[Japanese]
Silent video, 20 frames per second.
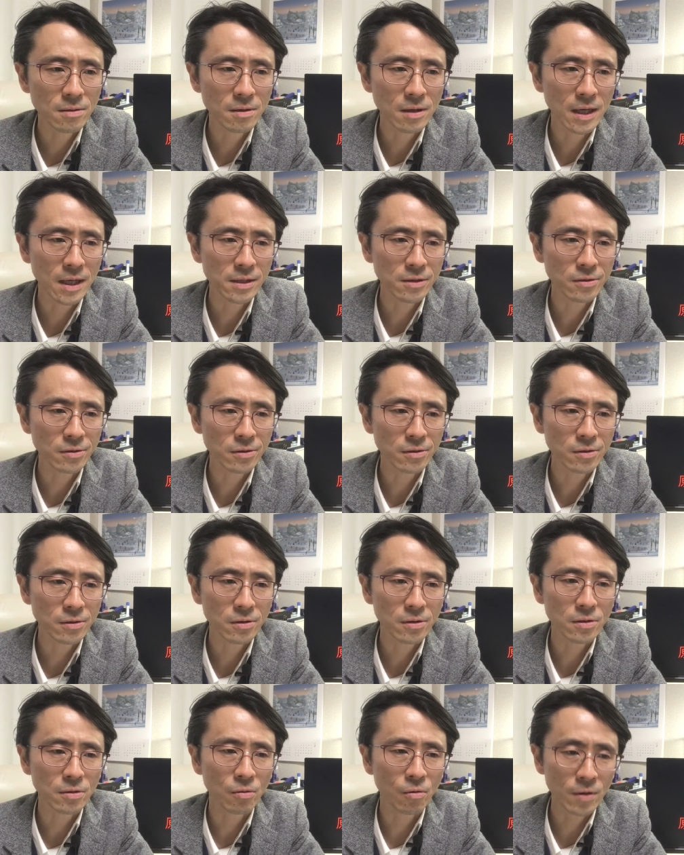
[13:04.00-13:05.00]
あ
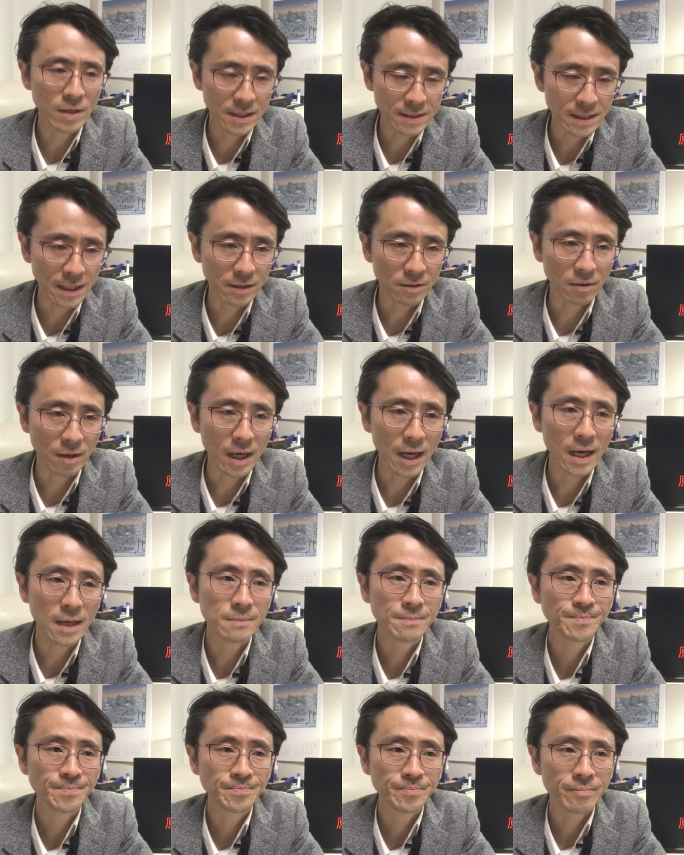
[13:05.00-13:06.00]
の大家さんとか
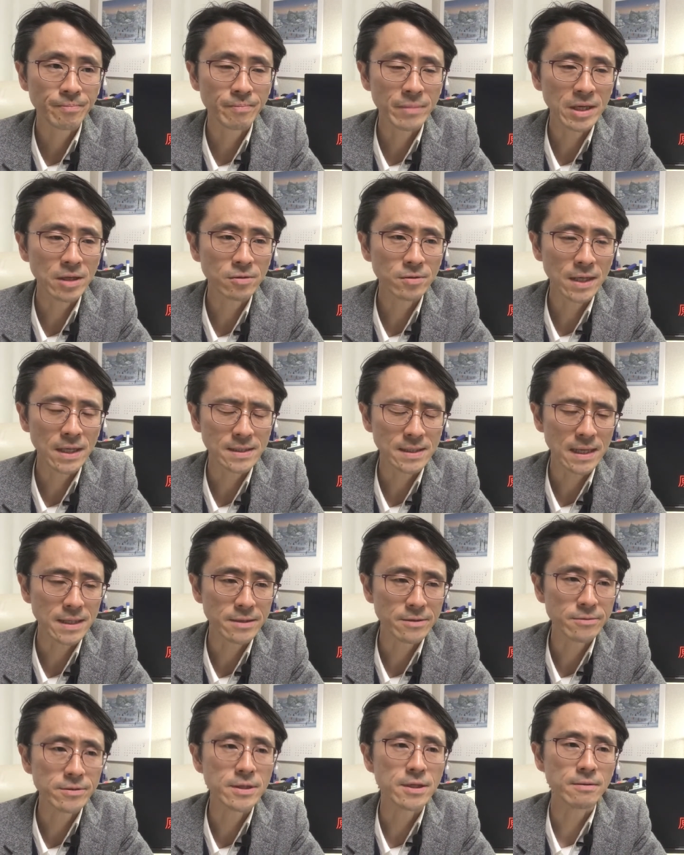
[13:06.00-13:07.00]
ビローナーさん
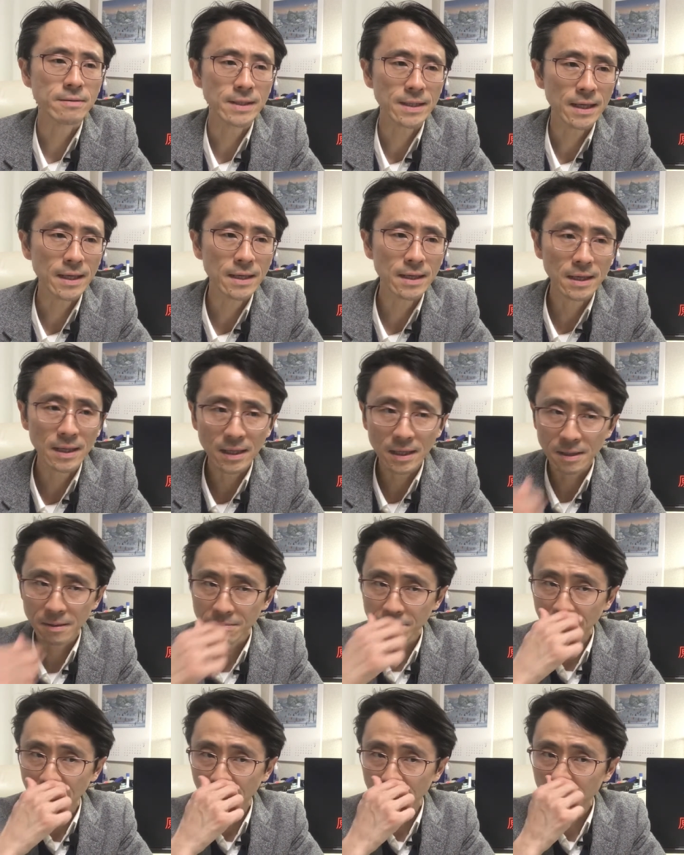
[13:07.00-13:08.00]
においてはね、
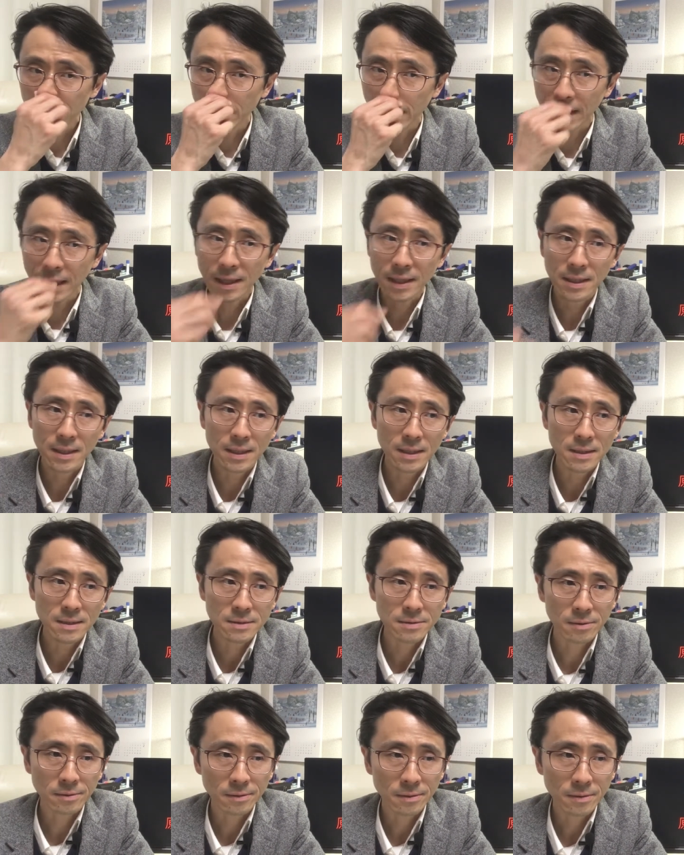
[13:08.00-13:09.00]
まあ、要は
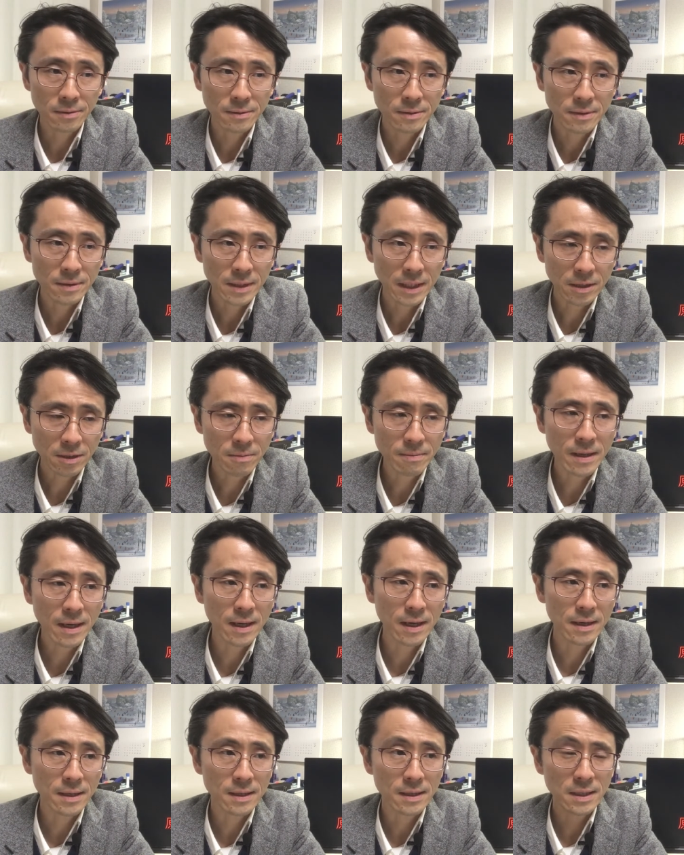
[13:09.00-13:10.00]
その例え
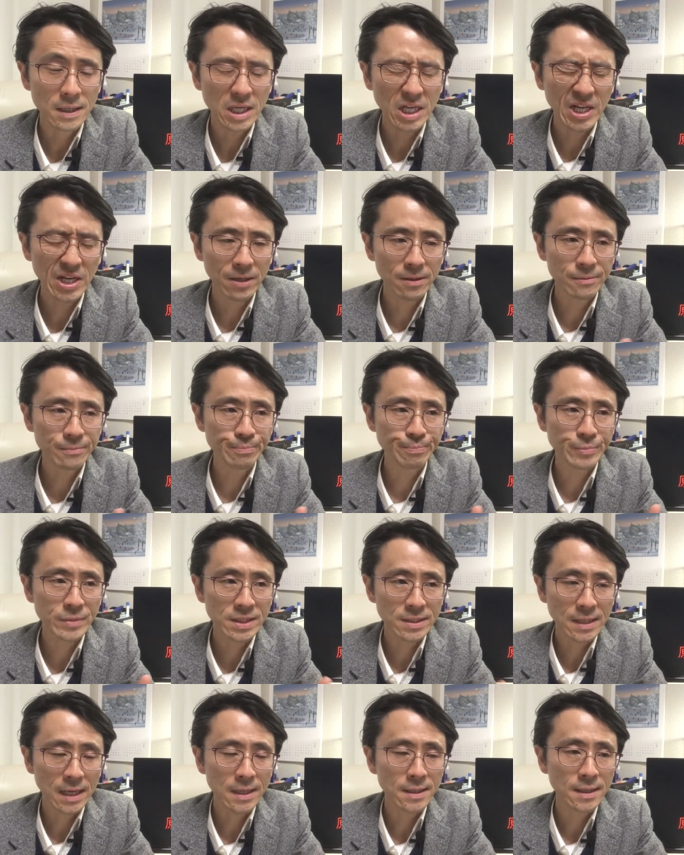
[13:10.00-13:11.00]
ば
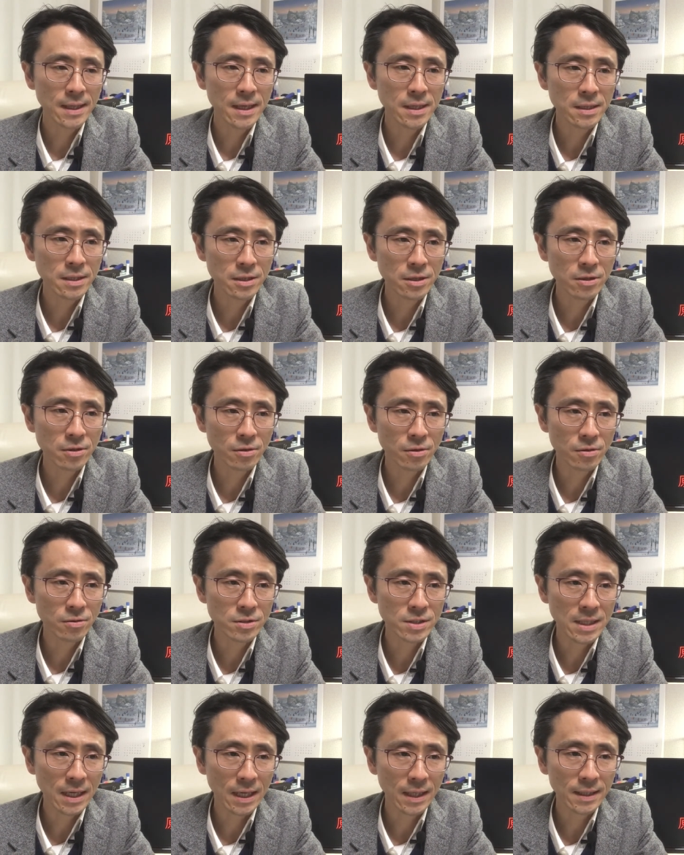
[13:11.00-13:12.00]
3年入居
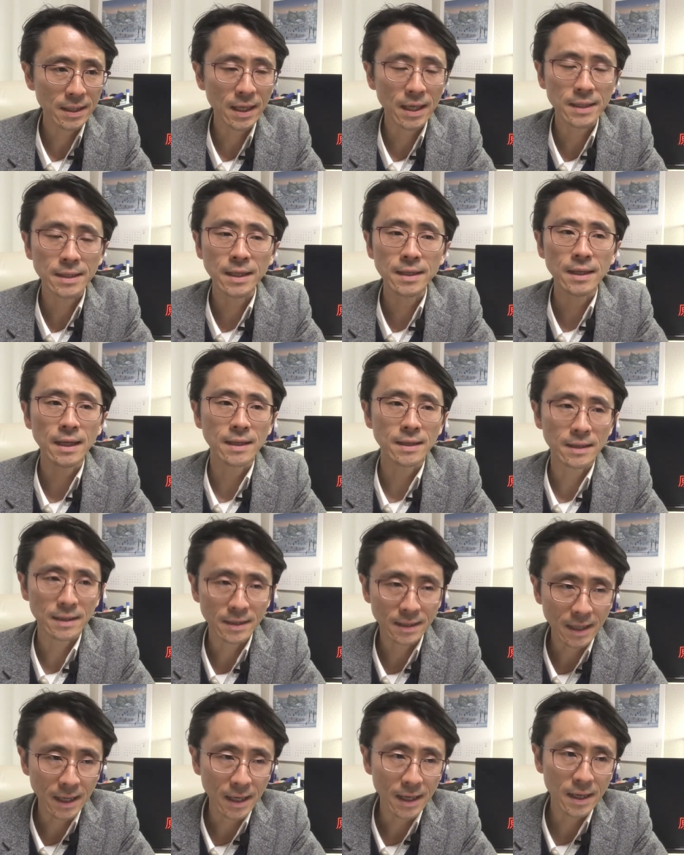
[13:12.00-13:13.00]
した方が出てっ
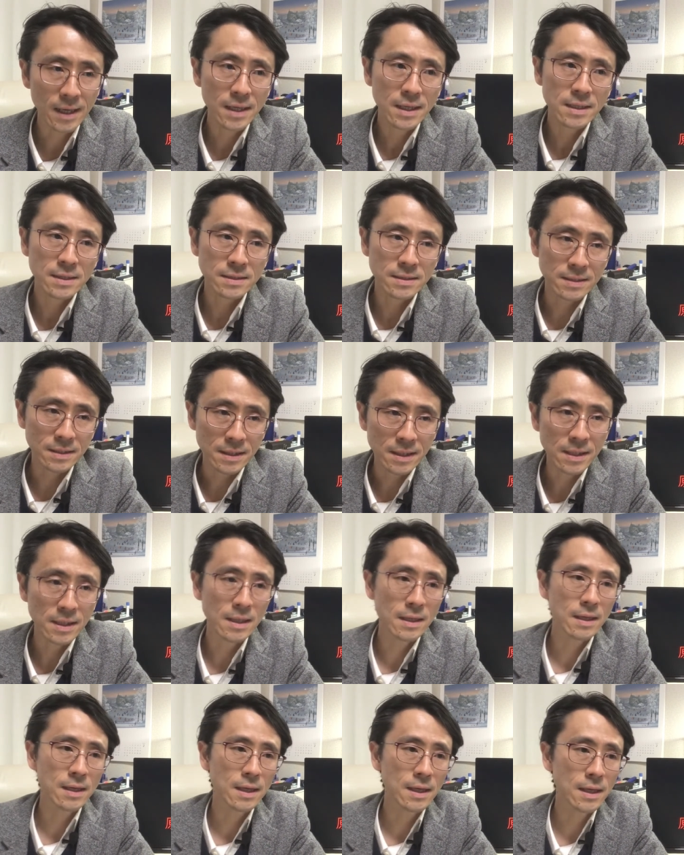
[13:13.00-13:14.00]
て次
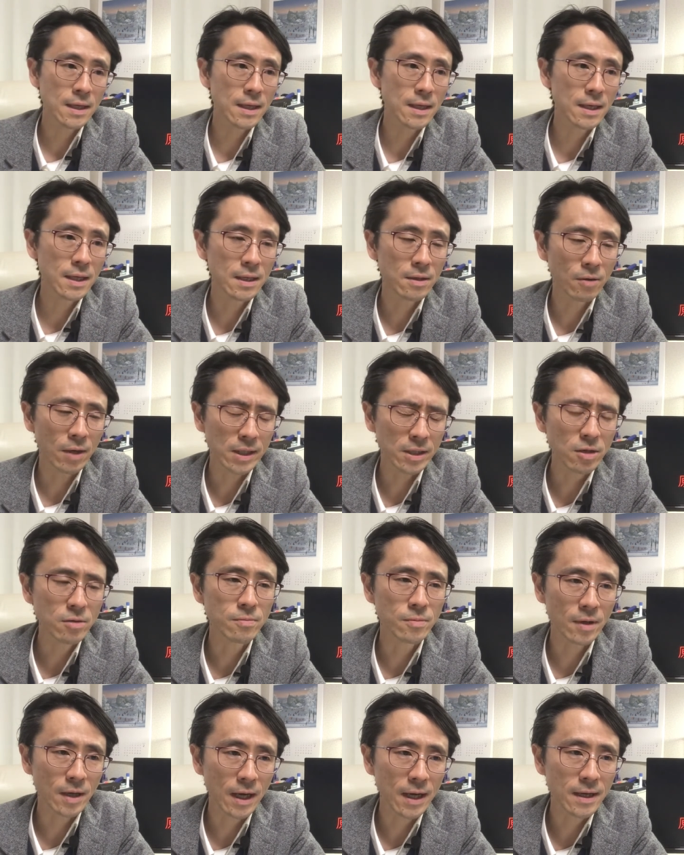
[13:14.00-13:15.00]
の方
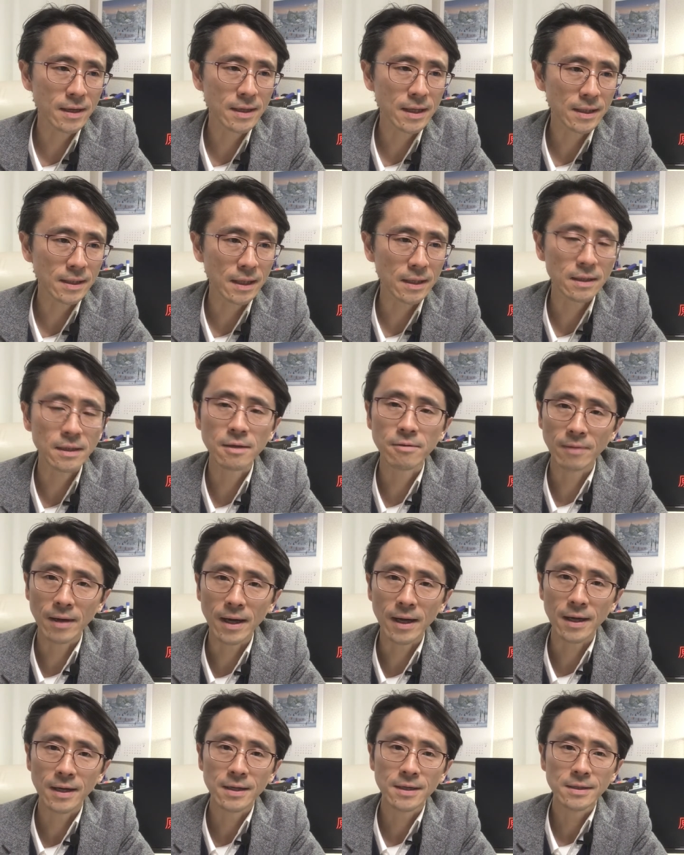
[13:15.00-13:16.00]
を迎えるにあたって
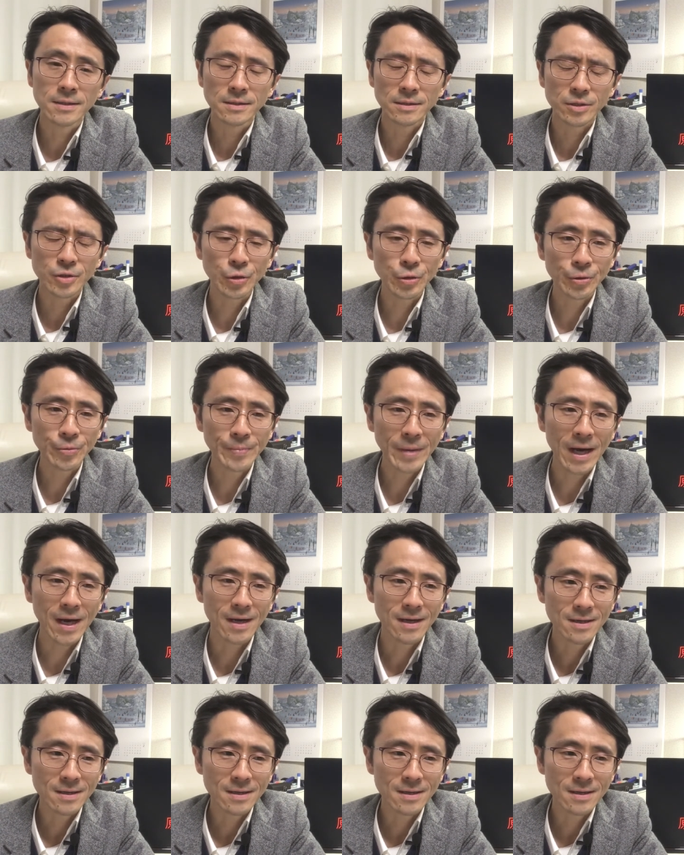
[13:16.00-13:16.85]
はそのまあ